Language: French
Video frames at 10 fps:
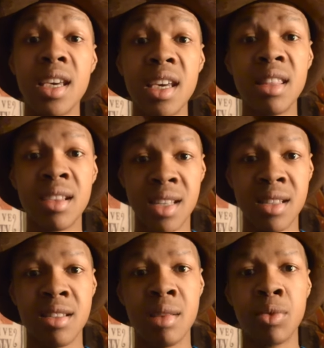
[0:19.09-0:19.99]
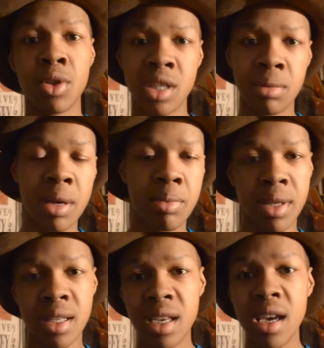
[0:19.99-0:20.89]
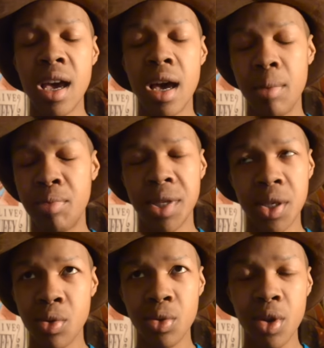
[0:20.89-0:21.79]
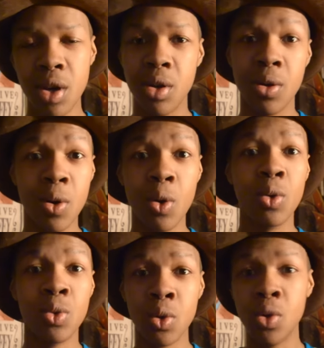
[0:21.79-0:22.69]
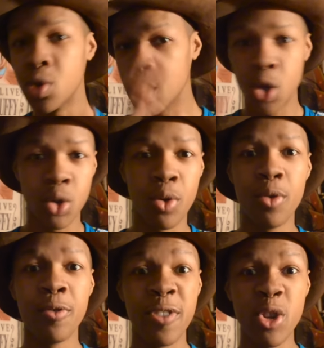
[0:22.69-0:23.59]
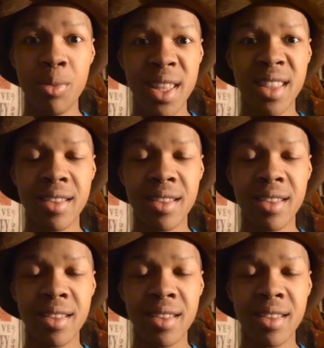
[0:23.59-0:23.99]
et dans un deuxième temps, j'aimerais passer un petit coup de gueule autour de ce genre de phénomène.